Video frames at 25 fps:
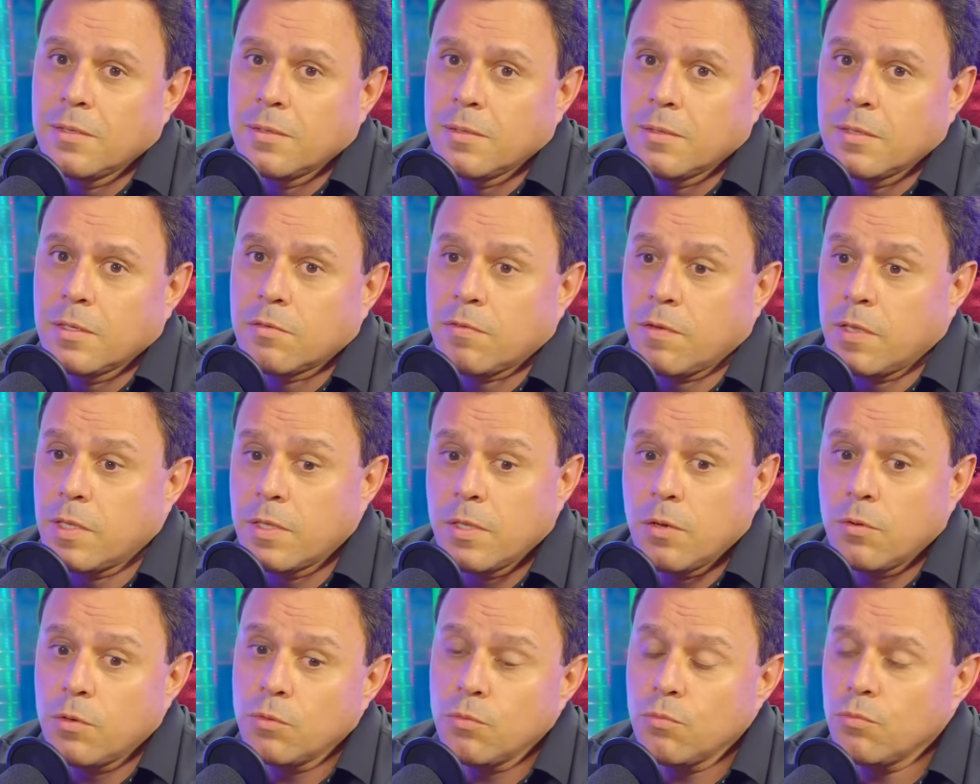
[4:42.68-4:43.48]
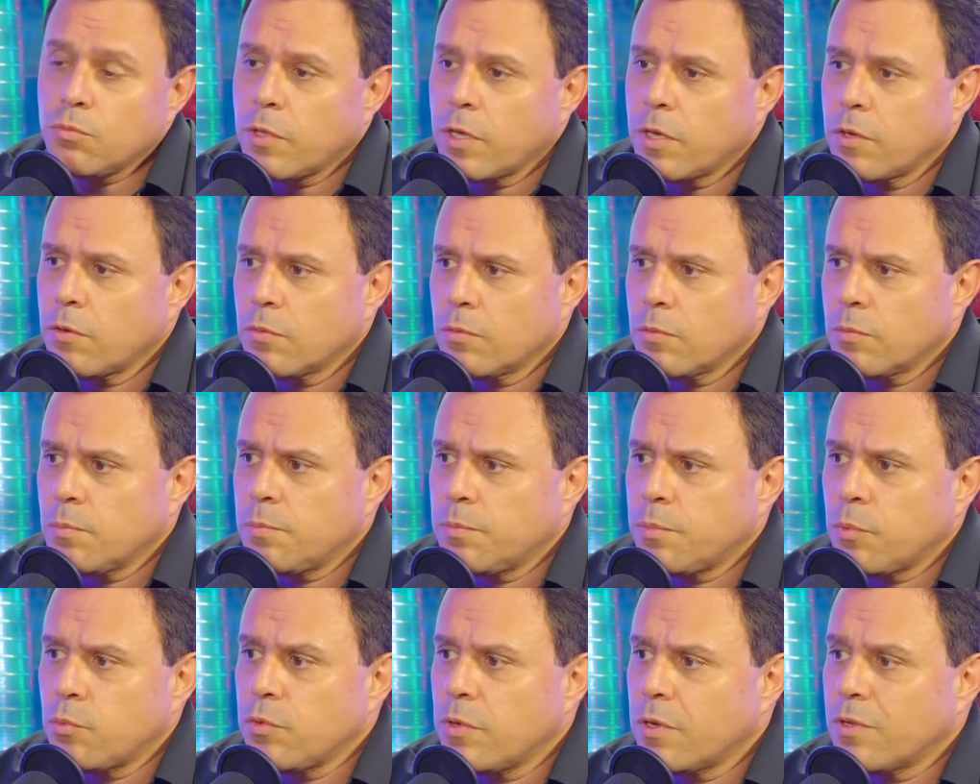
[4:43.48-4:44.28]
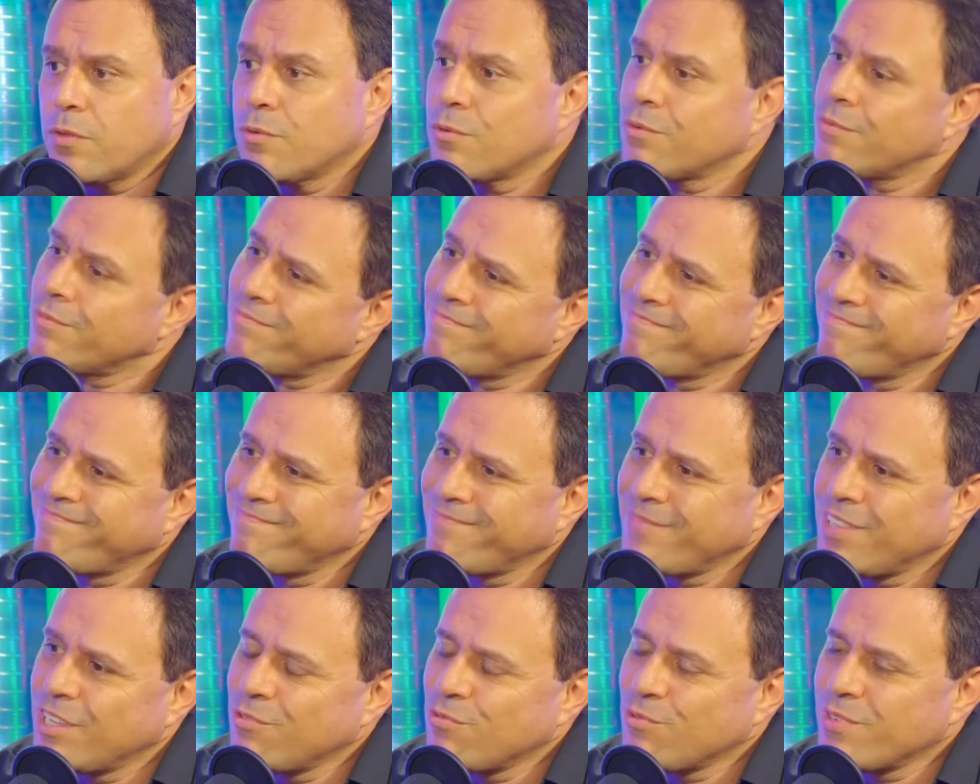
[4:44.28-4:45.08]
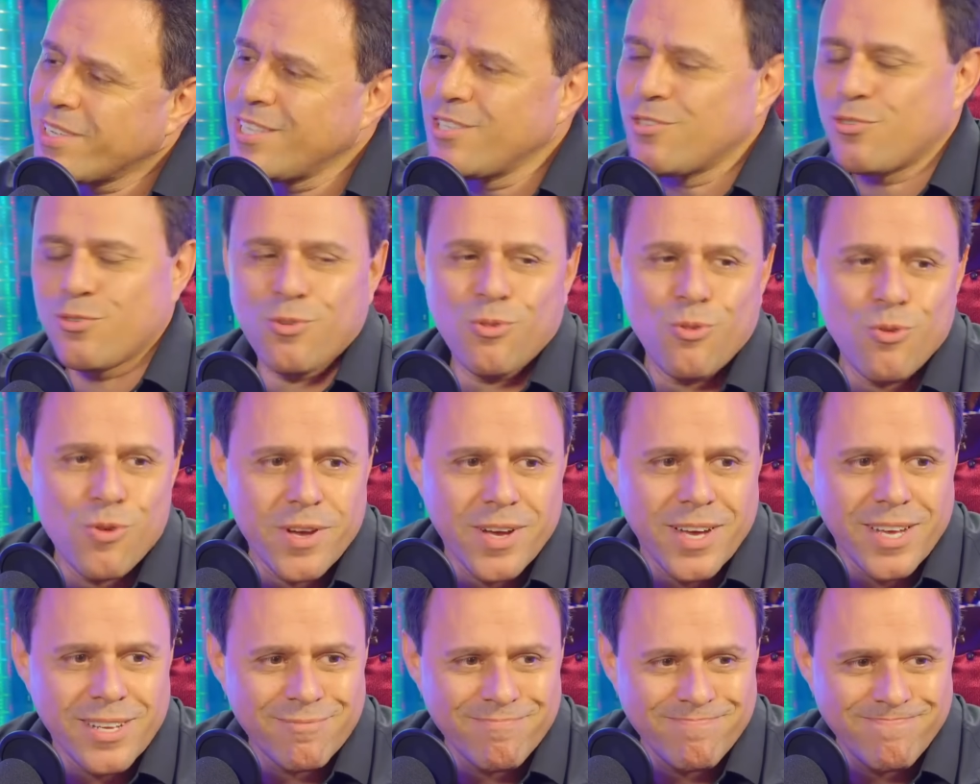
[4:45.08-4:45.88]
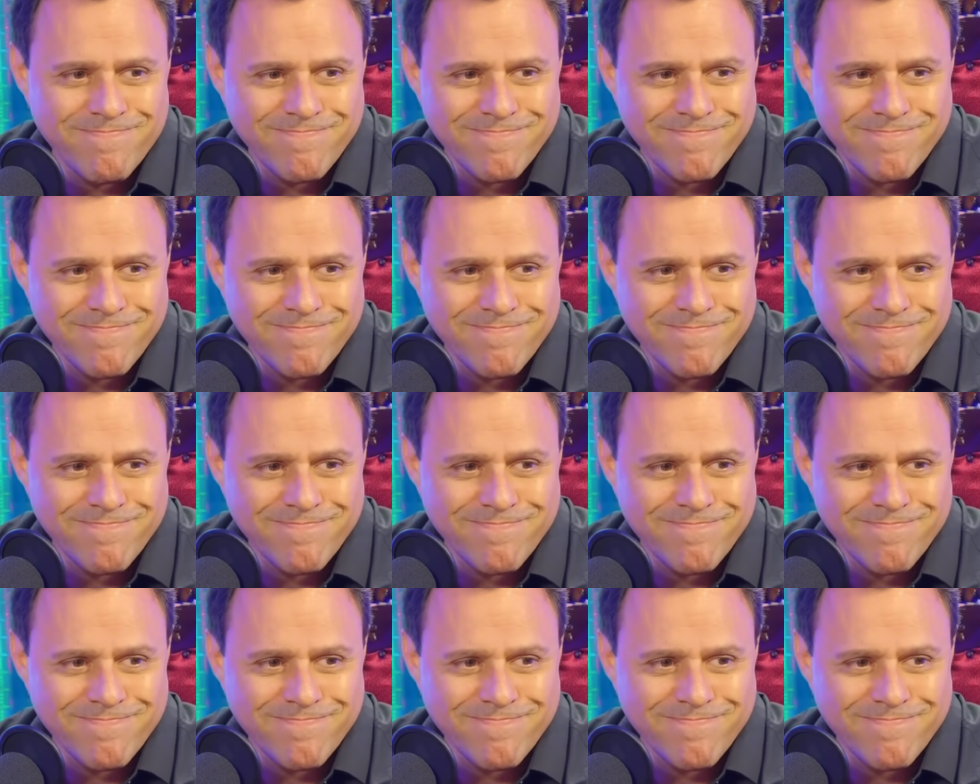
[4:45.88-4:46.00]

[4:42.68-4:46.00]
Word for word: Mas fala, não, eu não tenho, eu não, eu não, eu não quis colocar.